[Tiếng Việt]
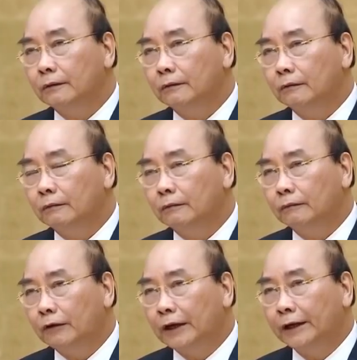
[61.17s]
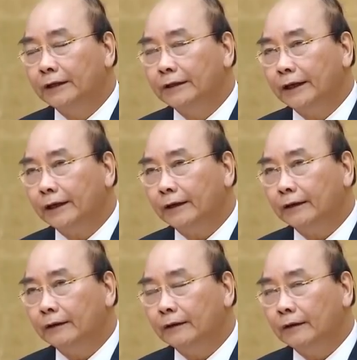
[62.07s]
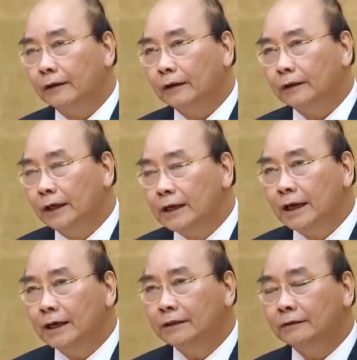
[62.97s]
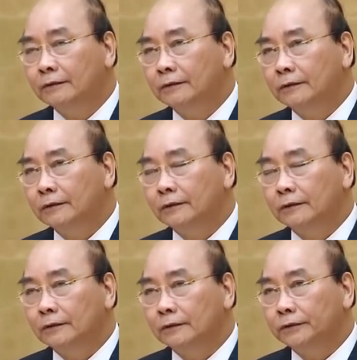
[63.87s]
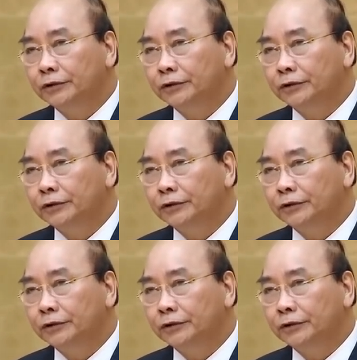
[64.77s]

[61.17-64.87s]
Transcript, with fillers: Ngoài gói hỗ trợ cho 98% các doanh nghiệp bằng chính sách tài